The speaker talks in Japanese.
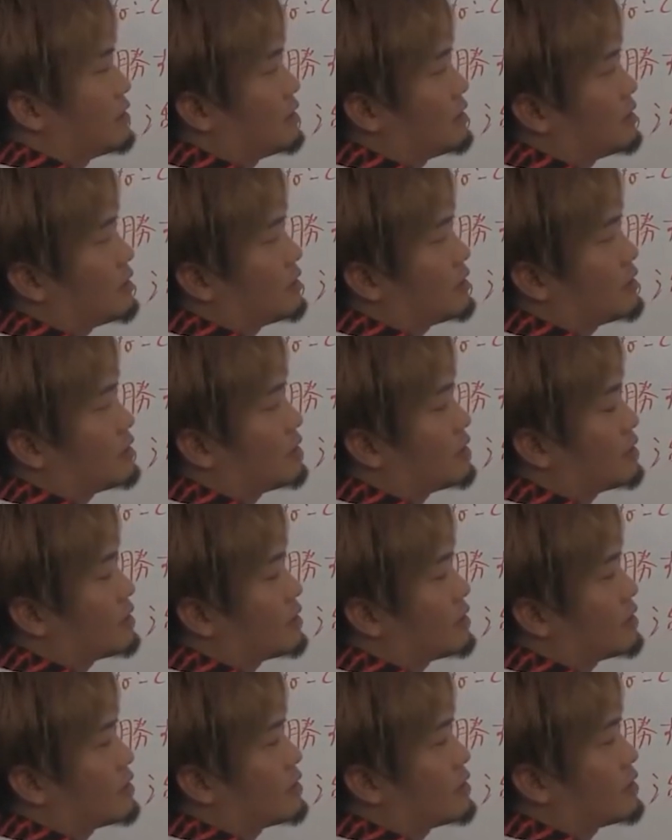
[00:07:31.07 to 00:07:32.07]

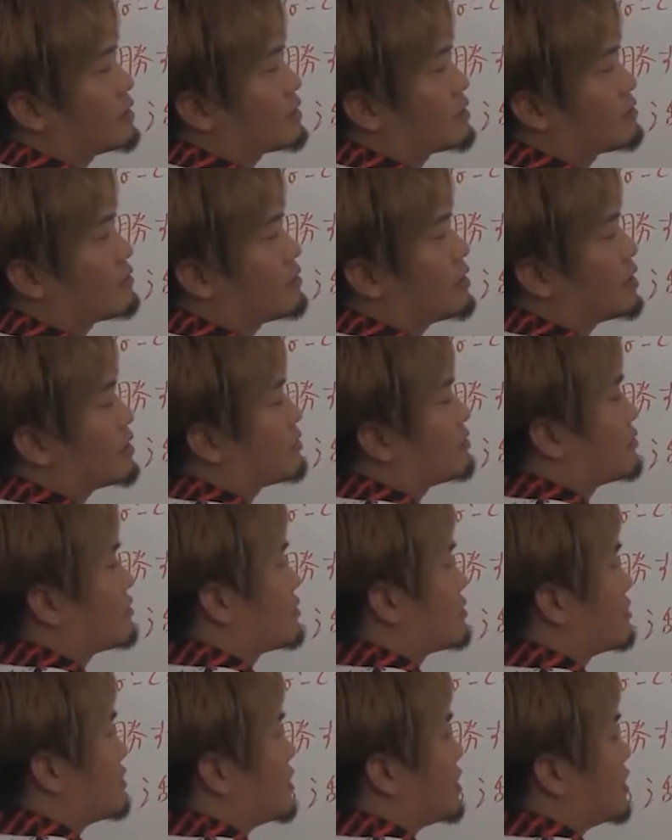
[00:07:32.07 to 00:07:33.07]
えー、その後で
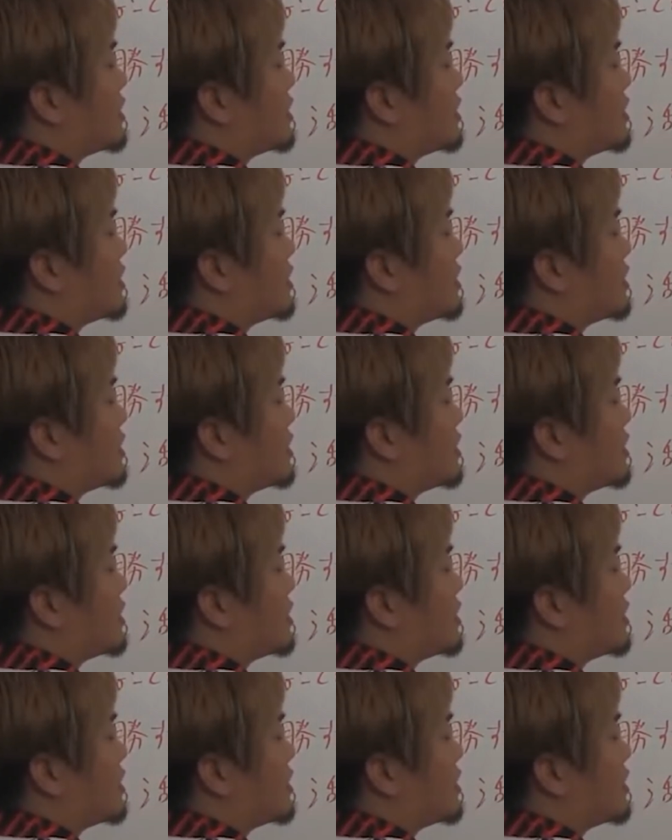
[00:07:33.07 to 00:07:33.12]
すね、